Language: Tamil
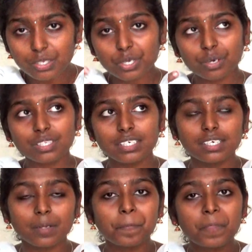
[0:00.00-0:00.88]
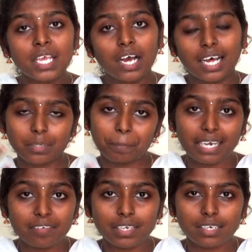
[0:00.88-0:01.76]
ஸோ வந்து அந்த
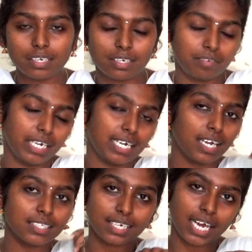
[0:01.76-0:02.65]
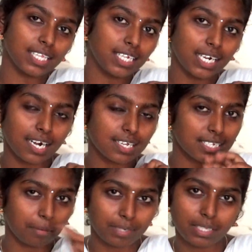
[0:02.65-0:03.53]
பெண் வீட்டில் அந்த காதலுக்கான
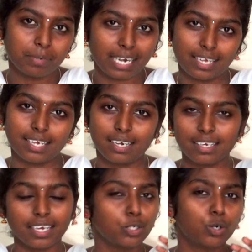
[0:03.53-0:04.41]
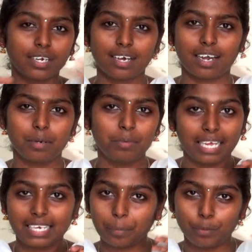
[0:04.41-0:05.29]
சம்மதம் கிடைக்கல ஏதோ ஒரு காரணம்
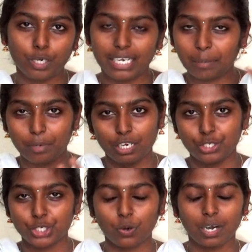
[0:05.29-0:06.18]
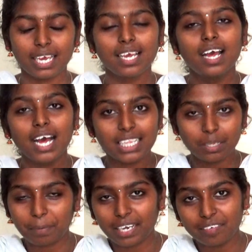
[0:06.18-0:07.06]
லைக் கம்யூனிட்டி அப்படின்னு வச்சுக்கோங்களேன் அந்த
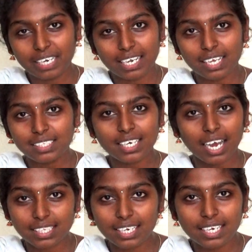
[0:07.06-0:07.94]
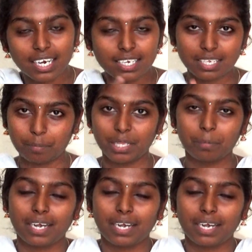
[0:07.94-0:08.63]
பெண் வீட்டில் அந்த காதலுக்கான சம்மதம்